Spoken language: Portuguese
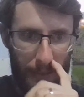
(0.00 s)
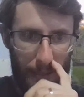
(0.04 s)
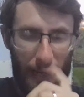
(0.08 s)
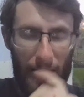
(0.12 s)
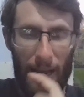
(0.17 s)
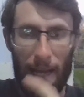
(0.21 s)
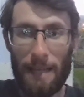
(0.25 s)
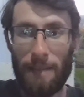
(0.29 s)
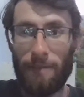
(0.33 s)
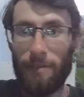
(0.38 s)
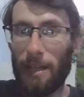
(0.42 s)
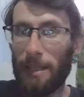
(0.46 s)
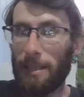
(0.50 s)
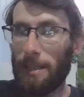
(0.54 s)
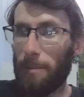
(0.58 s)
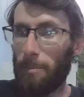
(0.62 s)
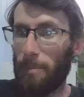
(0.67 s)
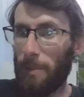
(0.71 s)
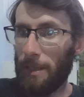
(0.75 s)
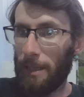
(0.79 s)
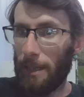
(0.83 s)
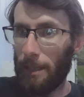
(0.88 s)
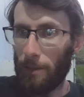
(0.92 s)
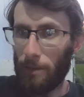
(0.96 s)
Aí vai
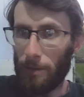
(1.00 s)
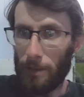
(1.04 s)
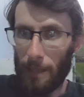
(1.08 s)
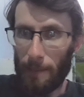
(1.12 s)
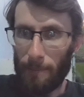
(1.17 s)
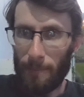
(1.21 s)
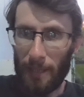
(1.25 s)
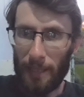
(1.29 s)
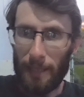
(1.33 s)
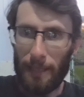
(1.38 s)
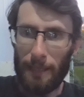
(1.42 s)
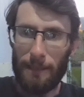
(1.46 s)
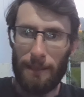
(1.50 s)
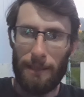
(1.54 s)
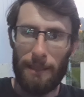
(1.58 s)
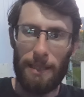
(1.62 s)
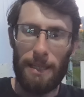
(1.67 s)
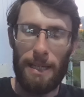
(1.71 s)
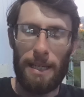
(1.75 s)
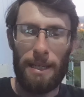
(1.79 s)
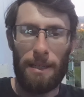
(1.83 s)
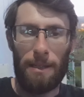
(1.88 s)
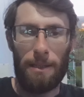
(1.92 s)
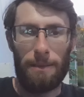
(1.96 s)
depender do tamanho da
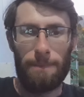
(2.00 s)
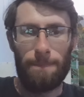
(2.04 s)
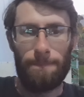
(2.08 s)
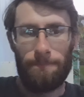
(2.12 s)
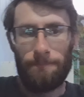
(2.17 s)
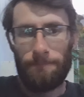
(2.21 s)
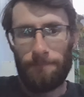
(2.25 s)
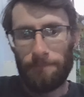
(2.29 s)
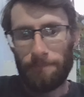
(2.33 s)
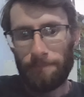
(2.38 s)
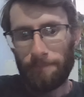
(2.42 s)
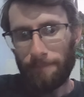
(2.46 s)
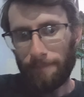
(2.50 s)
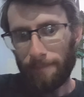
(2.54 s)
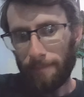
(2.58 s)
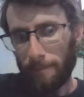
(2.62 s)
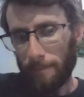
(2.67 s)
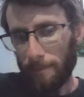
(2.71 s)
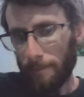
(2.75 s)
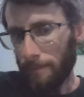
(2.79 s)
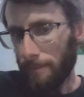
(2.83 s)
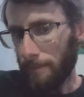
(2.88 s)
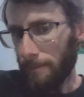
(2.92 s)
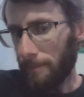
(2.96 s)
terneira.
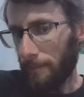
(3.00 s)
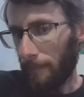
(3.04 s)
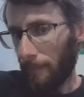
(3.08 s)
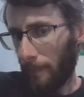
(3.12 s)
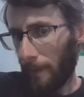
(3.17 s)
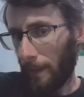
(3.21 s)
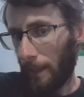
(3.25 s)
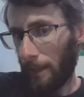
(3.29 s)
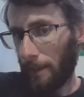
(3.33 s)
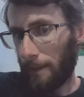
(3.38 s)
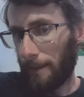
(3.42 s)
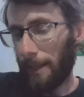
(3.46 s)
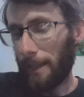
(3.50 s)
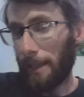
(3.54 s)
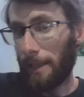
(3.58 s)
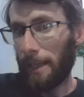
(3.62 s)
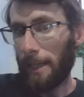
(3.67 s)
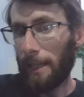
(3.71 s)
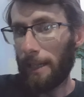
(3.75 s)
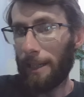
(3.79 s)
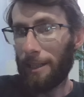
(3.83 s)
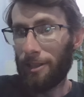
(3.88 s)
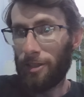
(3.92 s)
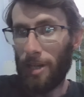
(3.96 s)

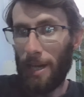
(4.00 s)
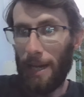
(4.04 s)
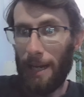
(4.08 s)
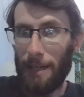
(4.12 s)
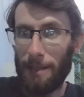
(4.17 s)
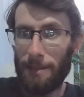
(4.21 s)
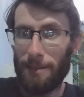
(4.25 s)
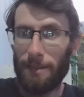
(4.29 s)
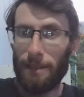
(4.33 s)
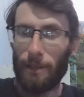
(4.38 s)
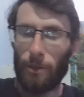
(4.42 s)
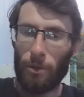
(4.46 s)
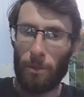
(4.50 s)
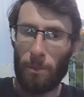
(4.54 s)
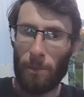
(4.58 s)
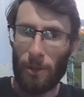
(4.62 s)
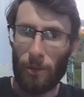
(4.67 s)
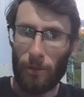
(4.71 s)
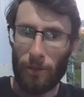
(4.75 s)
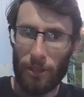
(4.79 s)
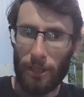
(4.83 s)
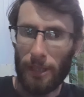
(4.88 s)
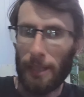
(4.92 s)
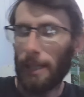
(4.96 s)
Terneira Jersey, como
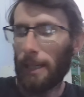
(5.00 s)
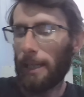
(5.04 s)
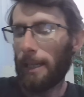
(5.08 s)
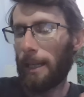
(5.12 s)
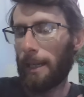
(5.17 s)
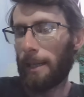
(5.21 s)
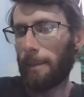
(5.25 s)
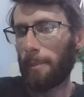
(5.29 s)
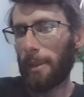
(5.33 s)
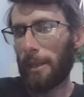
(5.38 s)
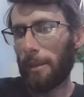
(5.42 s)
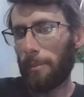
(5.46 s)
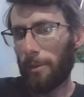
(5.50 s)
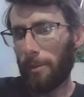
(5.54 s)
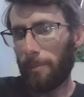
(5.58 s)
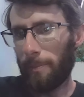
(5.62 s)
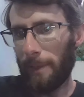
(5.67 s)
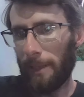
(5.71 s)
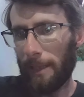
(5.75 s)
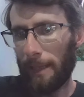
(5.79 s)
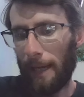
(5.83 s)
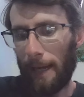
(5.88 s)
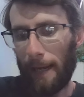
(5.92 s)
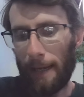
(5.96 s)
eu tinha lá na minha
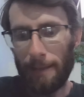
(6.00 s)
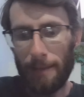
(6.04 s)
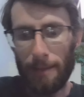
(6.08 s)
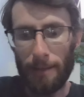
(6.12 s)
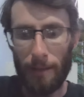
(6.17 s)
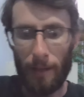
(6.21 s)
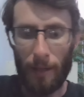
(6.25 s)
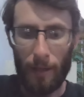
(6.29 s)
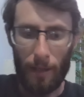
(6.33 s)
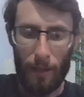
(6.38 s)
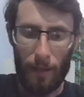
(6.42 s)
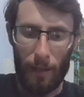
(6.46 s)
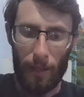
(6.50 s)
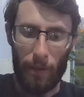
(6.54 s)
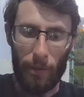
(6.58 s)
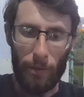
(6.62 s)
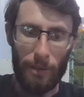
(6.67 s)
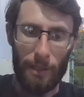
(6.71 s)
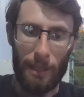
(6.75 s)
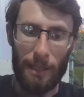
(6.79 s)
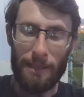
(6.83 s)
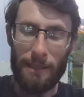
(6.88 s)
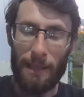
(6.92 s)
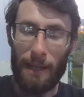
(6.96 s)
propriedade,
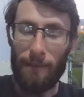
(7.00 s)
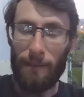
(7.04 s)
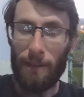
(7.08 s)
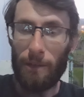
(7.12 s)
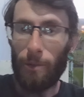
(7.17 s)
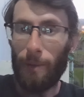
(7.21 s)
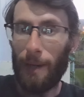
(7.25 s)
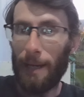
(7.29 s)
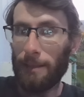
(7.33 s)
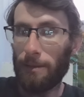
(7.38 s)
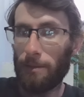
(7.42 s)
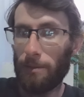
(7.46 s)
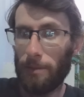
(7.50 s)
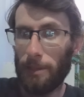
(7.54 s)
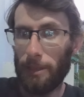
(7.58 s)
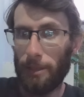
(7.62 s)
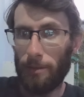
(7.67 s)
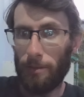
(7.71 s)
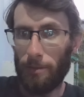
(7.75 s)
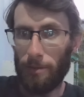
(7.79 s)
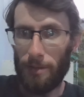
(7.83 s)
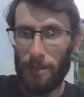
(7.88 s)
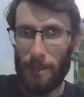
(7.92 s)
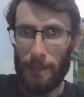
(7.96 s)
eu tratava 4
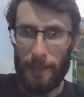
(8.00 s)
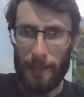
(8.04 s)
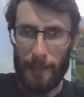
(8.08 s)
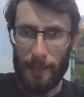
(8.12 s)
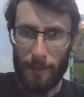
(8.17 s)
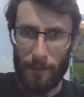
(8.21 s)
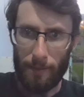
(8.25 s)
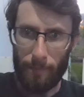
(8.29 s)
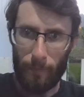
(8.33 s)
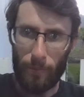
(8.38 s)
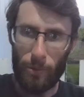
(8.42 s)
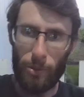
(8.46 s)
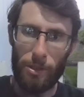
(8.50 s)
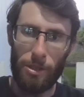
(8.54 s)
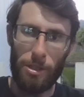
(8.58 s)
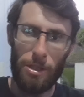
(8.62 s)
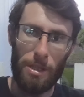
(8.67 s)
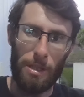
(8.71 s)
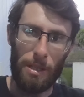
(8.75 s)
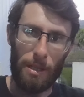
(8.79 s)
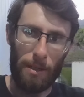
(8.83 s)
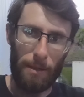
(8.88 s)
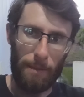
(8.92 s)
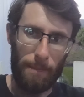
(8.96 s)
litros de leite por
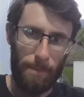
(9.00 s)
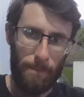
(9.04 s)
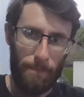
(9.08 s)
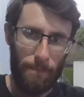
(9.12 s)
dia.